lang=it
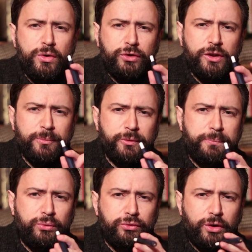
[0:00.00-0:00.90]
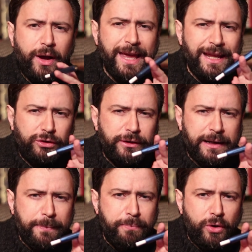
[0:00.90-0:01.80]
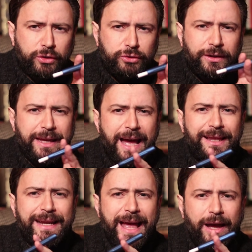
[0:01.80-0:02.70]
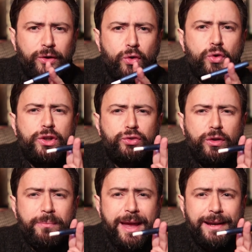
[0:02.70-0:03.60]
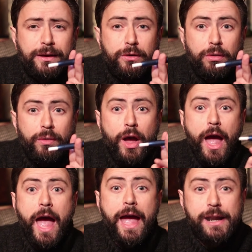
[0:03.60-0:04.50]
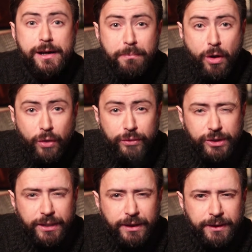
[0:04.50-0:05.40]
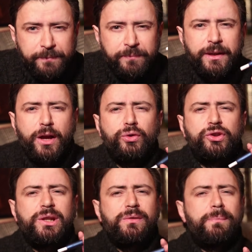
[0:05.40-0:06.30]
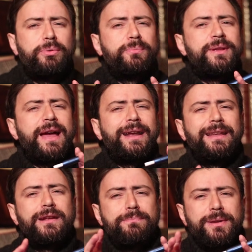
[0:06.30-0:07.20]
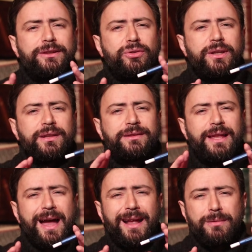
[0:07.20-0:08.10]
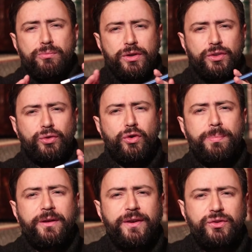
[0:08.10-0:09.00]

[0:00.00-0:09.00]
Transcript: Un ottimo spunto è dato dal rapporto che ha Adriano con il suo medico Ermogene, che continua a propinargli erbette orientali, buone solo